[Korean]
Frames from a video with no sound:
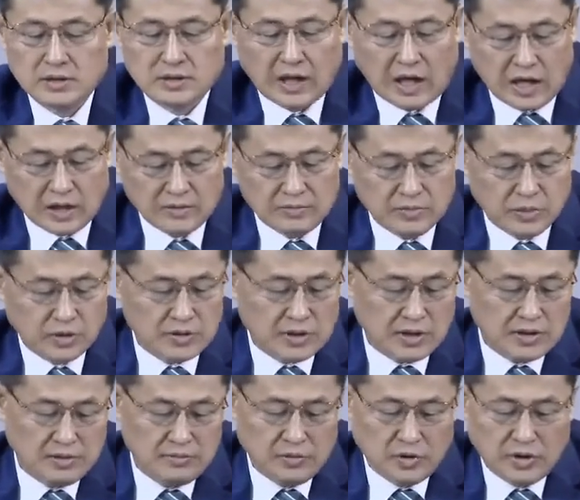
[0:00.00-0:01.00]

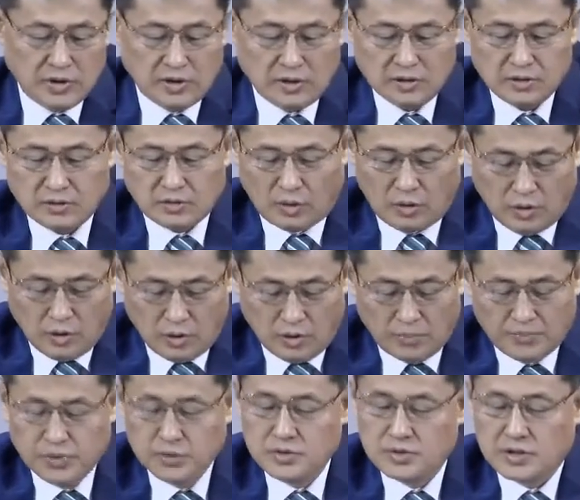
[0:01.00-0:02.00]
땅보다는 뭐요?
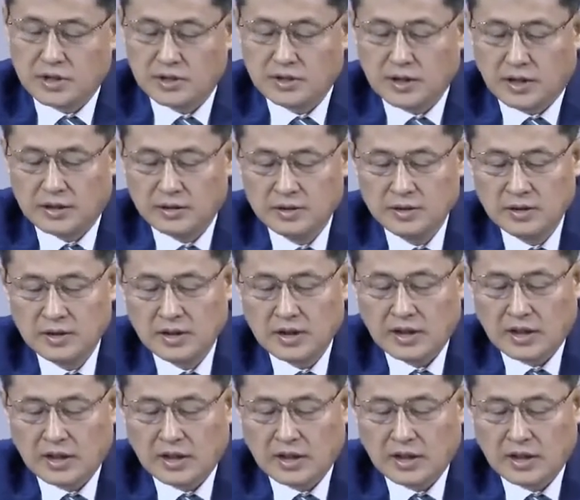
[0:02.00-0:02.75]
높은 생각.